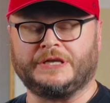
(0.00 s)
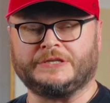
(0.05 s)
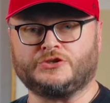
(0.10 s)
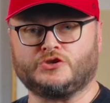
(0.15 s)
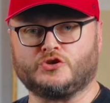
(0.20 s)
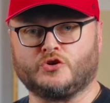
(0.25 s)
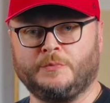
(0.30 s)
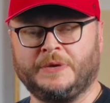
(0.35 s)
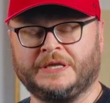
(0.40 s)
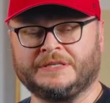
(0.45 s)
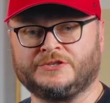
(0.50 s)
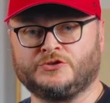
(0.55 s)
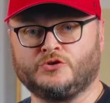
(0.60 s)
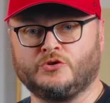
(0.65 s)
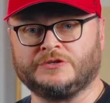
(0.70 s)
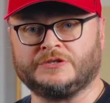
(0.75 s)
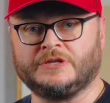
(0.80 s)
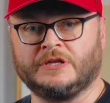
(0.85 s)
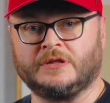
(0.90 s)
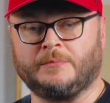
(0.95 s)
инструмент
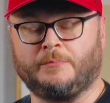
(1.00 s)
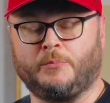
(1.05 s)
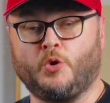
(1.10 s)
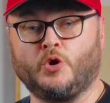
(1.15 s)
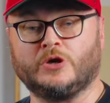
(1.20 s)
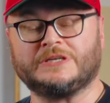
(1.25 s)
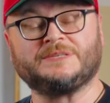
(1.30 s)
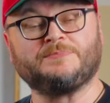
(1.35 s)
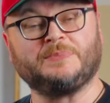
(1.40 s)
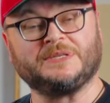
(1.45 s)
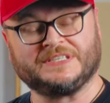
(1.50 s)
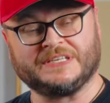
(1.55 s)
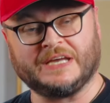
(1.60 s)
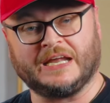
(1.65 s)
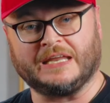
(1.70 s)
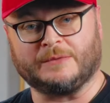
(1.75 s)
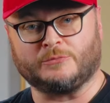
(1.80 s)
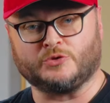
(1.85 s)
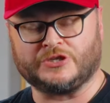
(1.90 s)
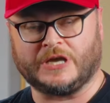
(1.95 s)
создан по
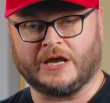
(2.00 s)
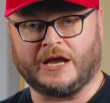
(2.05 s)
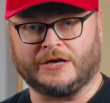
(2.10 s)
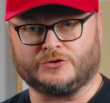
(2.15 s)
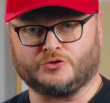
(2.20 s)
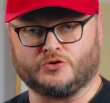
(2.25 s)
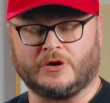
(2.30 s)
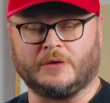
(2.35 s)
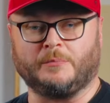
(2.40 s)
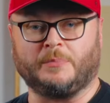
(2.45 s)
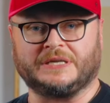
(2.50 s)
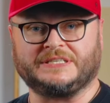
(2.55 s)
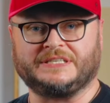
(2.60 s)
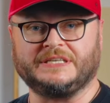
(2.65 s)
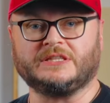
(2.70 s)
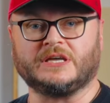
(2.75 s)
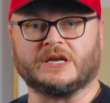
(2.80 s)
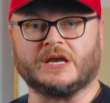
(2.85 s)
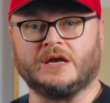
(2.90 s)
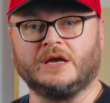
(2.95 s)
специальному заказу
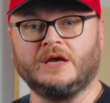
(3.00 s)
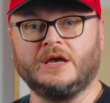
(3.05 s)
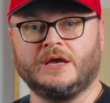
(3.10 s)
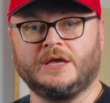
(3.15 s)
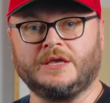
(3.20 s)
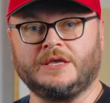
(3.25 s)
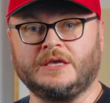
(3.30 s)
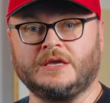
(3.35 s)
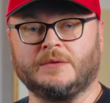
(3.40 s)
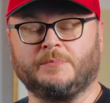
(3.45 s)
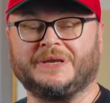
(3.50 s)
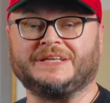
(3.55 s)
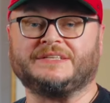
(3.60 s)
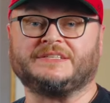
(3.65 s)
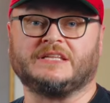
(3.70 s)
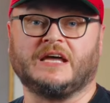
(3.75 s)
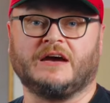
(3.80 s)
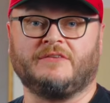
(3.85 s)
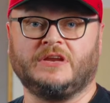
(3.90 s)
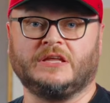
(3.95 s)
композитора и
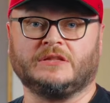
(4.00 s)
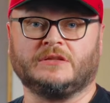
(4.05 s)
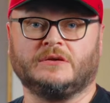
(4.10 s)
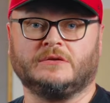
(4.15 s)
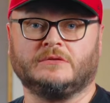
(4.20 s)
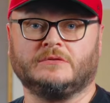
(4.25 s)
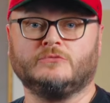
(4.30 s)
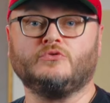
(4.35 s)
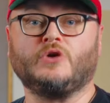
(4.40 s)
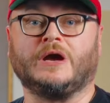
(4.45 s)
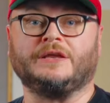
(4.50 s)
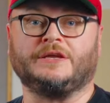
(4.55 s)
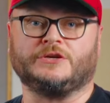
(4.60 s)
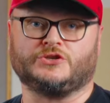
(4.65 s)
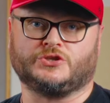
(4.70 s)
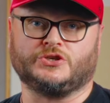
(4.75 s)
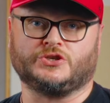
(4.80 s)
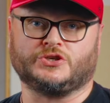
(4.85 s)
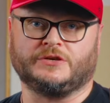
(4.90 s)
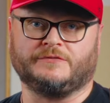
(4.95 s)
представлен, ну,
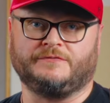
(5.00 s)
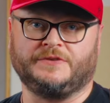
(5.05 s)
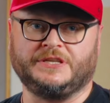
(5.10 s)
конечно же, в